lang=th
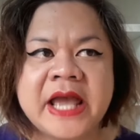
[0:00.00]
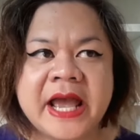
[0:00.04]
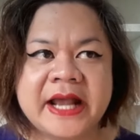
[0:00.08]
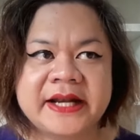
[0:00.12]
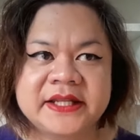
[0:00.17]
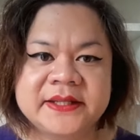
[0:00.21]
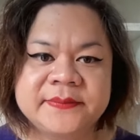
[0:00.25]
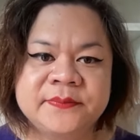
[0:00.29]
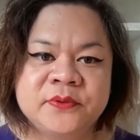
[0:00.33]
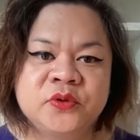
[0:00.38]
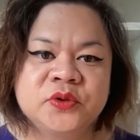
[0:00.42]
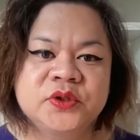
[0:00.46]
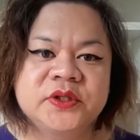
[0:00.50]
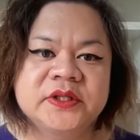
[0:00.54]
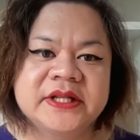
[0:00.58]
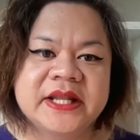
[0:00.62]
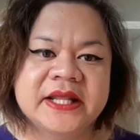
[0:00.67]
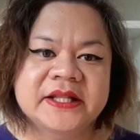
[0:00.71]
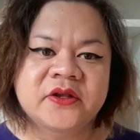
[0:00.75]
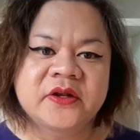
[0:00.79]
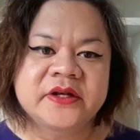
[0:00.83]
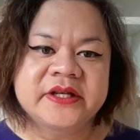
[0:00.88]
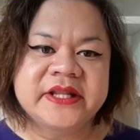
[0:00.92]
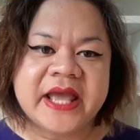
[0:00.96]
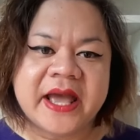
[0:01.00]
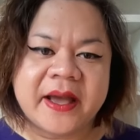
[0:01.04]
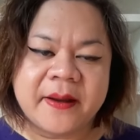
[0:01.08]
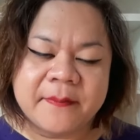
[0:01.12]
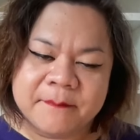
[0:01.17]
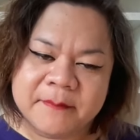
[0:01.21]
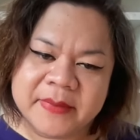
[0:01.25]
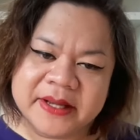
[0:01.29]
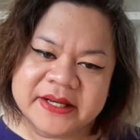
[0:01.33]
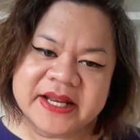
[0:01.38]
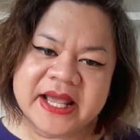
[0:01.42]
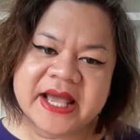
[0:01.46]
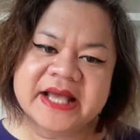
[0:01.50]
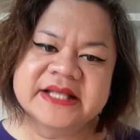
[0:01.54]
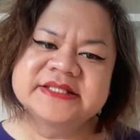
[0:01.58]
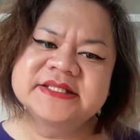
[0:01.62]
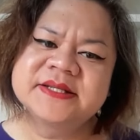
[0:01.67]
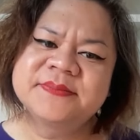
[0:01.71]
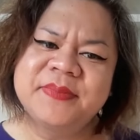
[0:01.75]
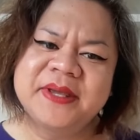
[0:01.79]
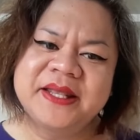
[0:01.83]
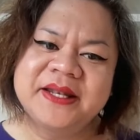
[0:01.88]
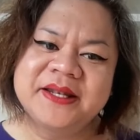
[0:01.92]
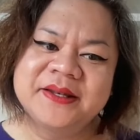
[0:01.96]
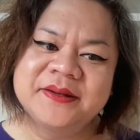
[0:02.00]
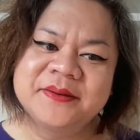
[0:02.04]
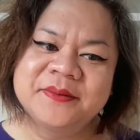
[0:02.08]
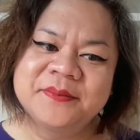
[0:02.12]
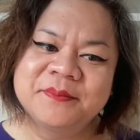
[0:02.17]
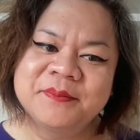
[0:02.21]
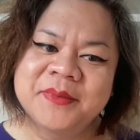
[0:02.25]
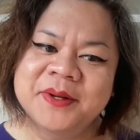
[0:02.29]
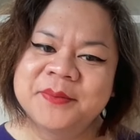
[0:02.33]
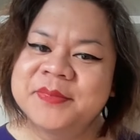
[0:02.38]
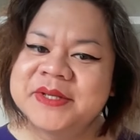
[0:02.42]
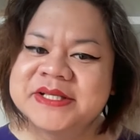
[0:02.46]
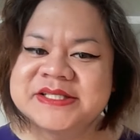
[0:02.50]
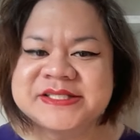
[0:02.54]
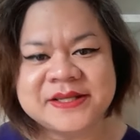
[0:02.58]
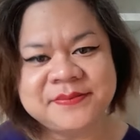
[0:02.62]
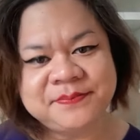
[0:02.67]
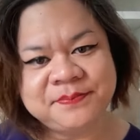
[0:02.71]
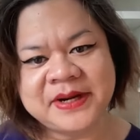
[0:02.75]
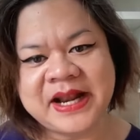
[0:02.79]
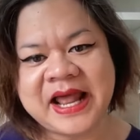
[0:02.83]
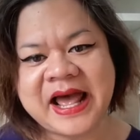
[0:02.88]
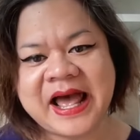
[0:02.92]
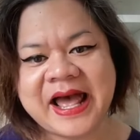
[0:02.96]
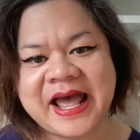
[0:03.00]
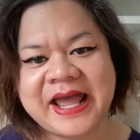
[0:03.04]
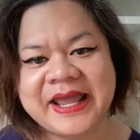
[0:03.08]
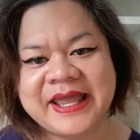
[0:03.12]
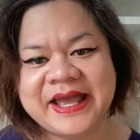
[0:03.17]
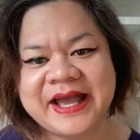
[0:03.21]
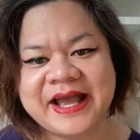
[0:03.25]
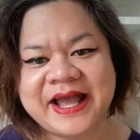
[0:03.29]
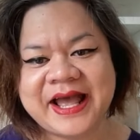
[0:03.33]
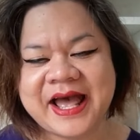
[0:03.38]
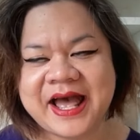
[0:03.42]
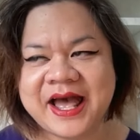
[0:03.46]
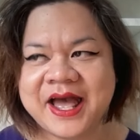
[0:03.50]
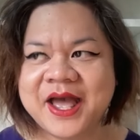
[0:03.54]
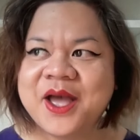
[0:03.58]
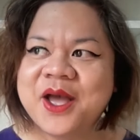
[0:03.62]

ย่างที่พูดอยู่นะตอนนี้มันอาจจะเป็นมันไม่ใช่ปลายอะค่ะ